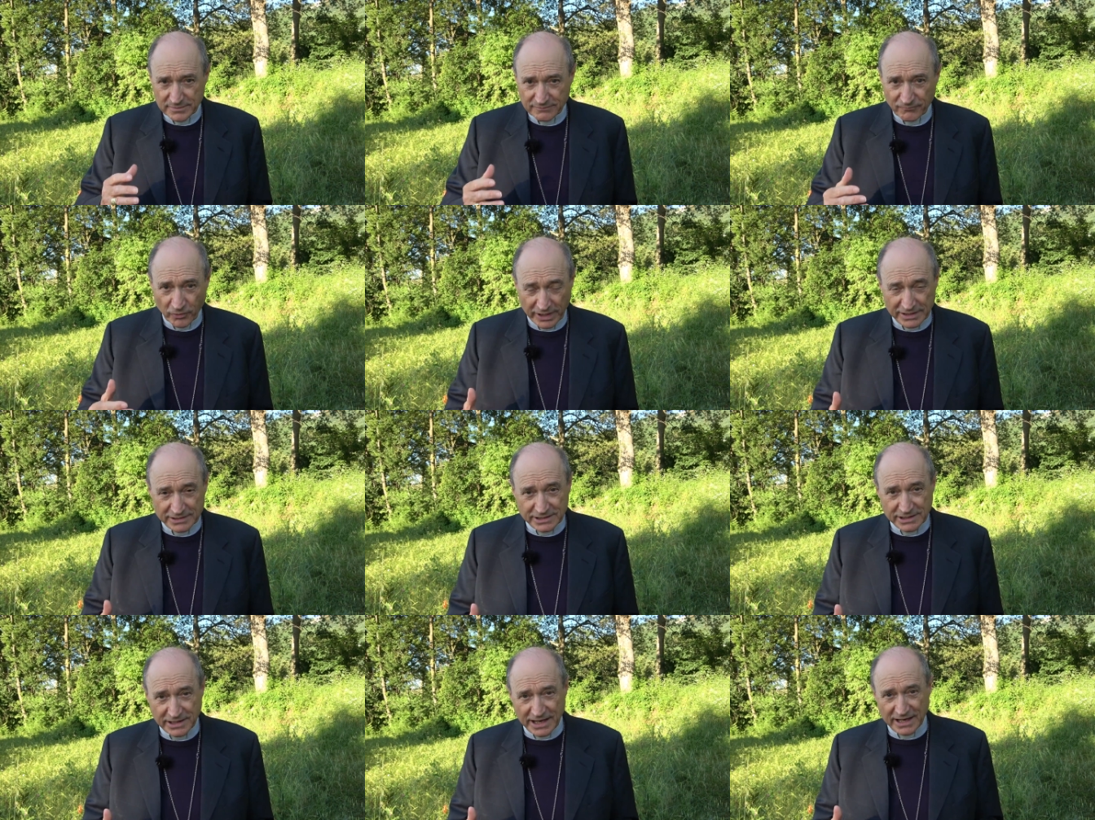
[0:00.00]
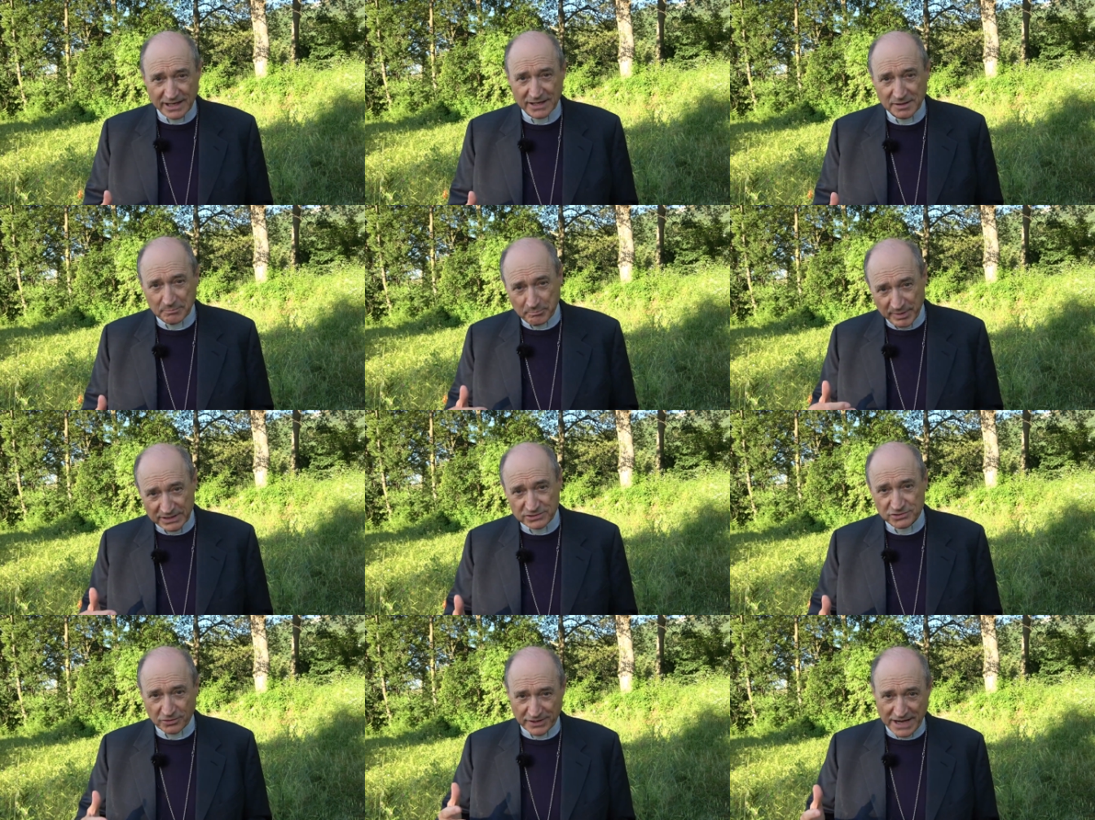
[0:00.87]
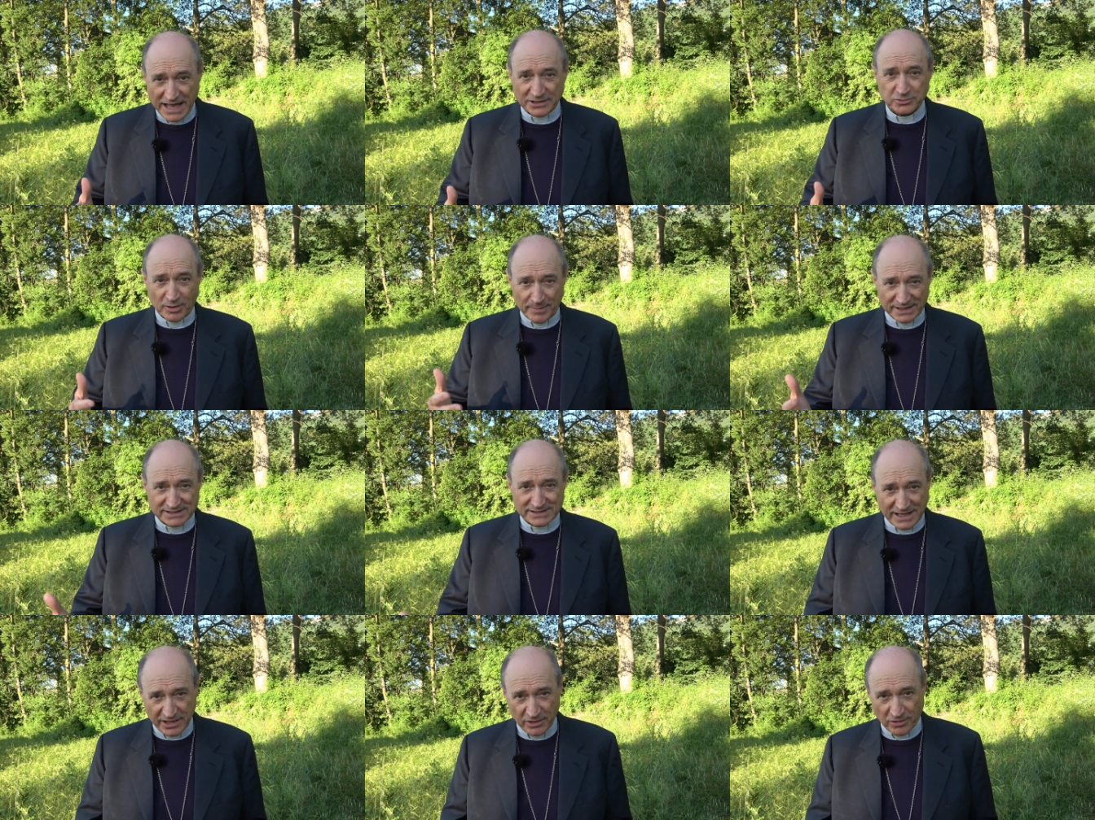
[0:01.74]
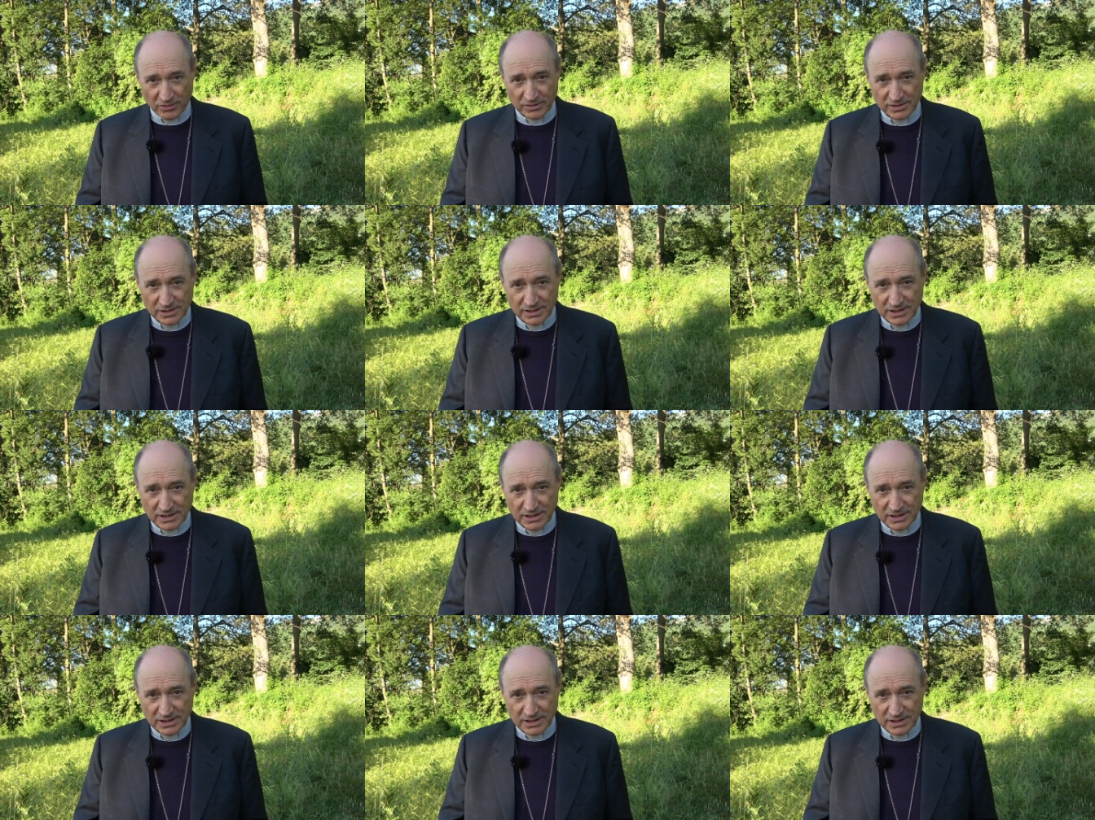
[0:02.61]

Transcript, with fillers: vorrei dire bentornato a Matteo